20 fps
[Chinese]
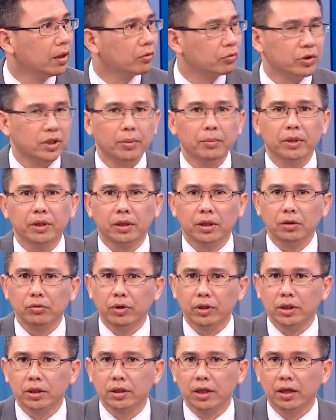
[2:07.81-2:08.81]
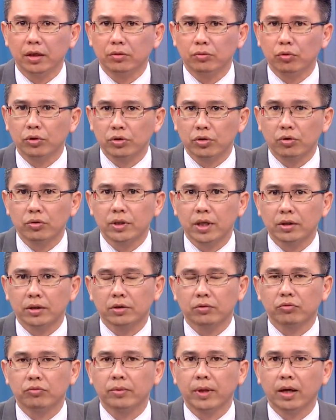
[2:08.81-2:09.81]
我相信，因为今天很多中小
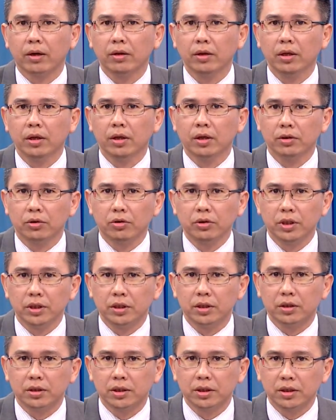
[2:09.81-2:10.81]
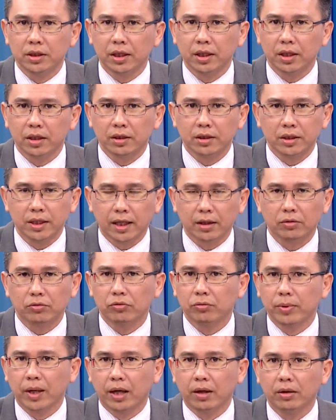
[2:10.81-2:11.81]
型股票，尤其是之前很强的
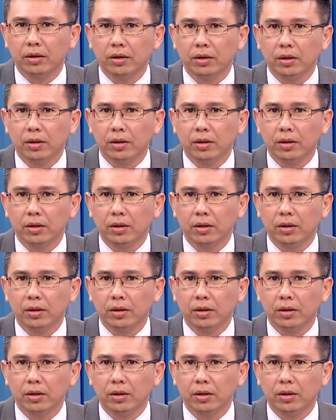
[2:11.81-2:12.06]
股票，